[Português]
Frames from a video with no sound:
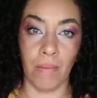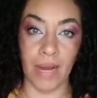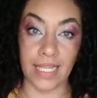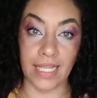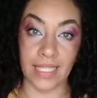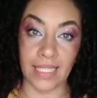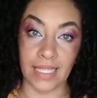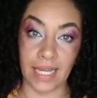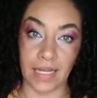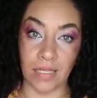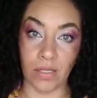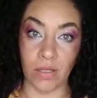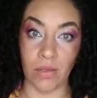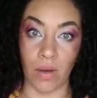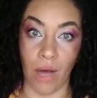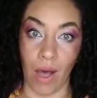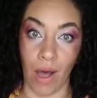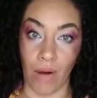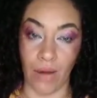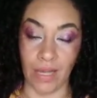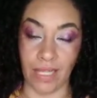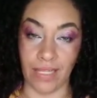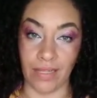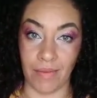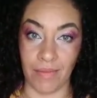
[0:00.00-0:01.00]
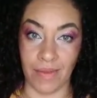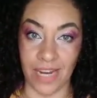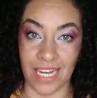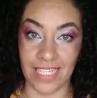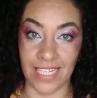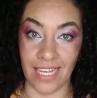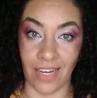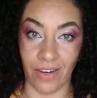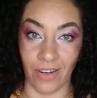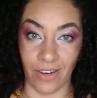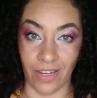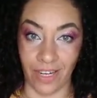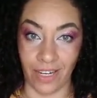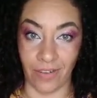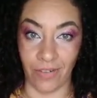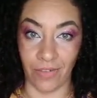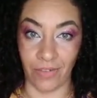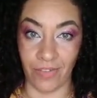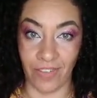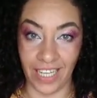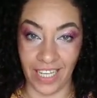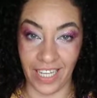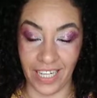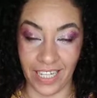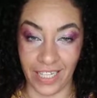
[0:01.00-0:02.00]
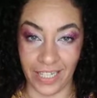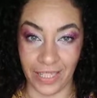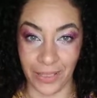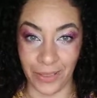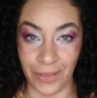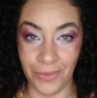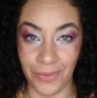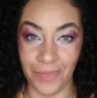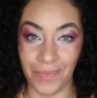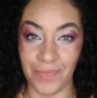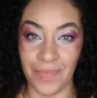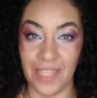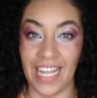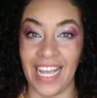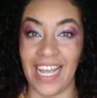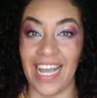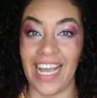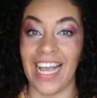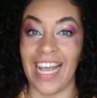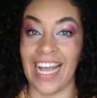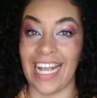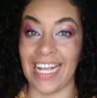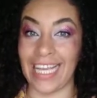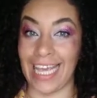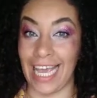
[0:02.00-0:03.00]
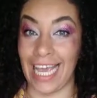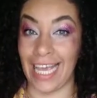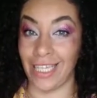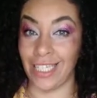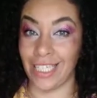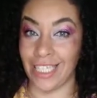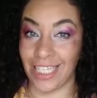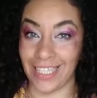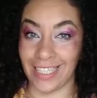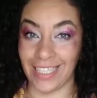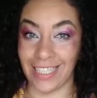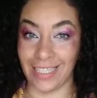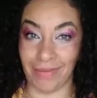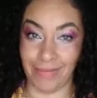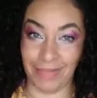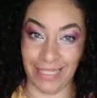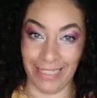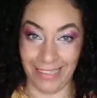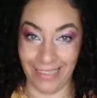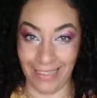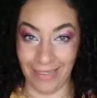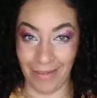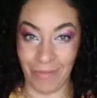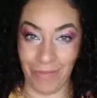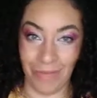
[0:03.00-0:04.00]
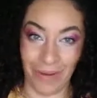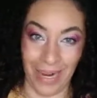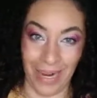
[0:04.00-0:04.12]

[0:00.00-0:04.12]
quanto para um look um pouco mais casual, ainda mais agora no verão.